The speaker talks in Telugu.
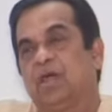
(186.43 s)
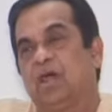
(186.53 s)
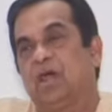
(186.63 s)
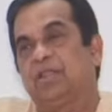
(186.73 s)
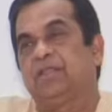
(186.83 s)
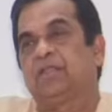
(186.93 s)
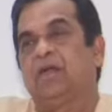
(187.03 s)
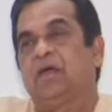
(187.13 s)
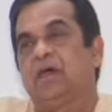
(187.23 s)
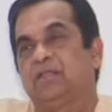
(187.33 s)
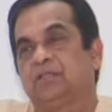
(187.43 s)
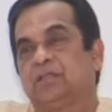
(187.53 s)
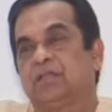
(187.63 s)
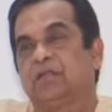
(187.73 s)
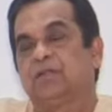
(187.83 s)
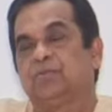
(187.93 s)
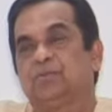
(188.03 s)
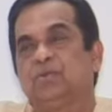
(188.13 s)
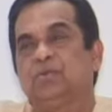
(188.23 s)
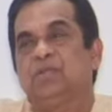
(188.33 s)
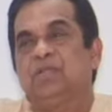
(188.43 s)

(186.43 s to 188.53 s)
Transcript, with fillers: హాయిగా ఆనందంగా నడుపుతూ